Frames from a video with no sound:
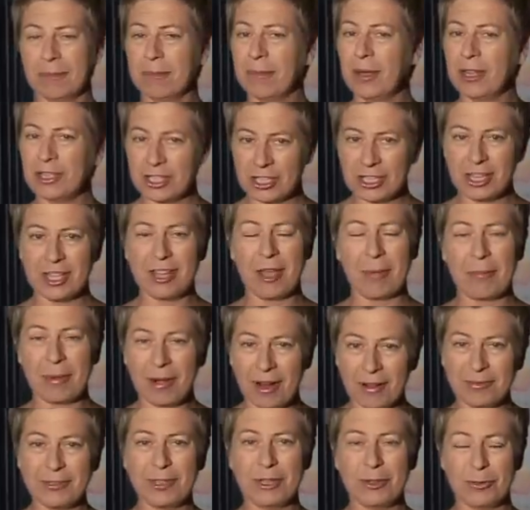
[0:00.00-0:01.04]
Będzie się
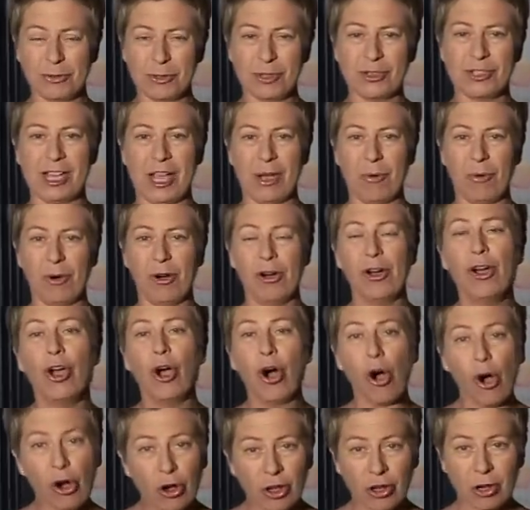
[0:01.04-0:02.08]
naprawdę dużo działo
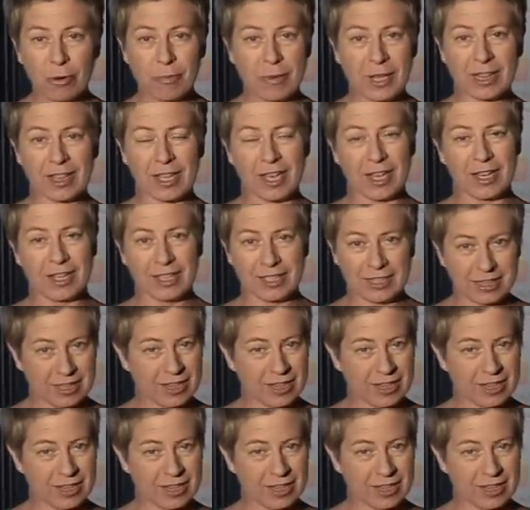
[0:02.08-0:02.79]
o kobietach,